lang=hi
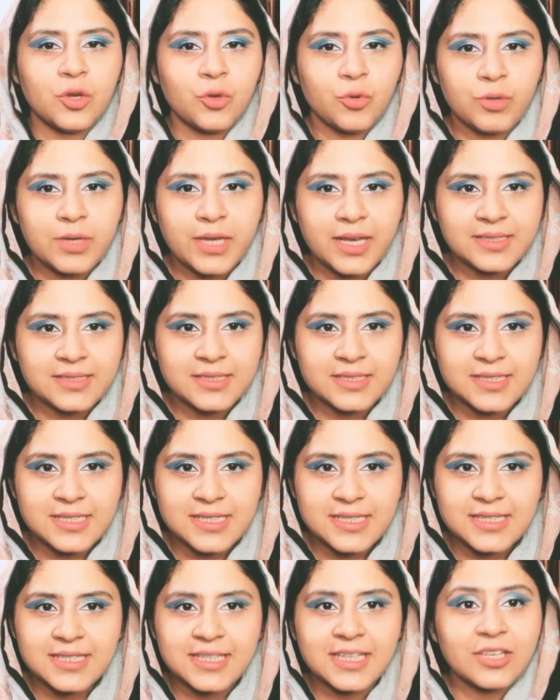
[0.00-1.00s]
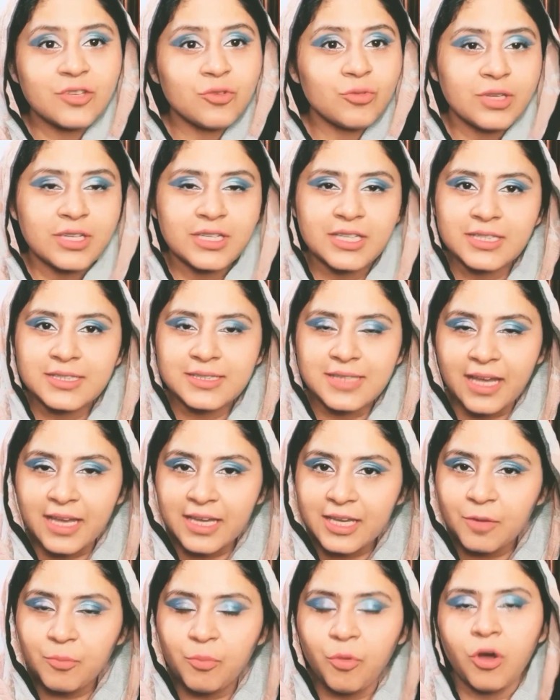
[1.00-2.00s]
कोई ऐसी चीज़ नहीं है क्योंकि ये
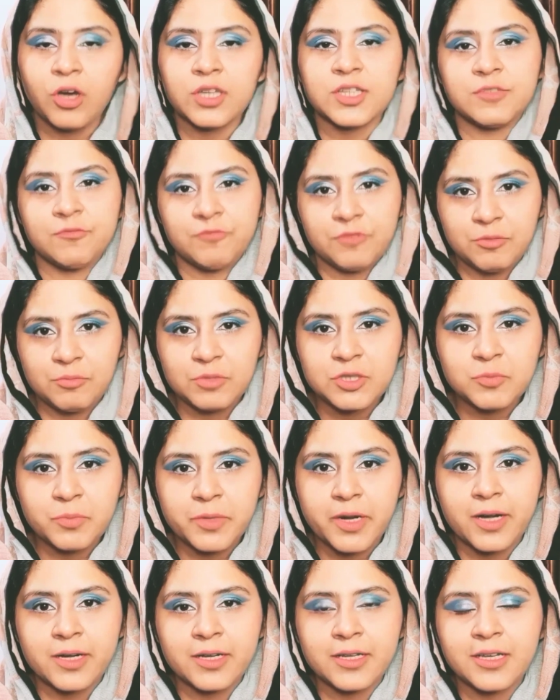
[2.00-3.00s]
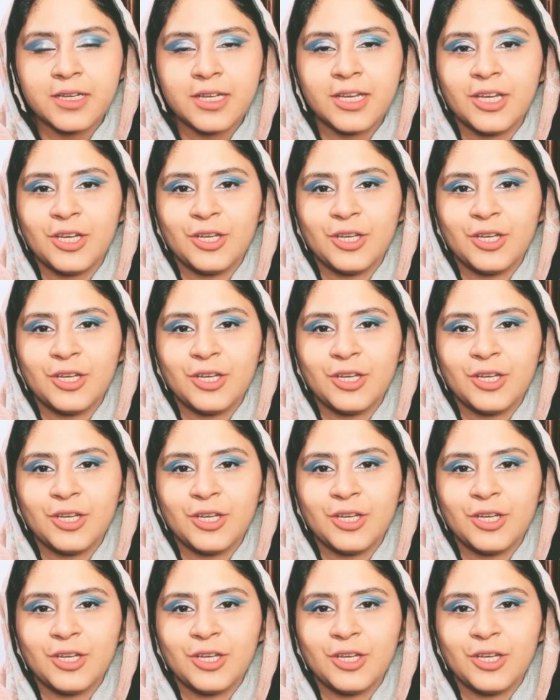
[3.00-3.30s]
ज़ाहिर है बहुत ही फेमस ब्रांड है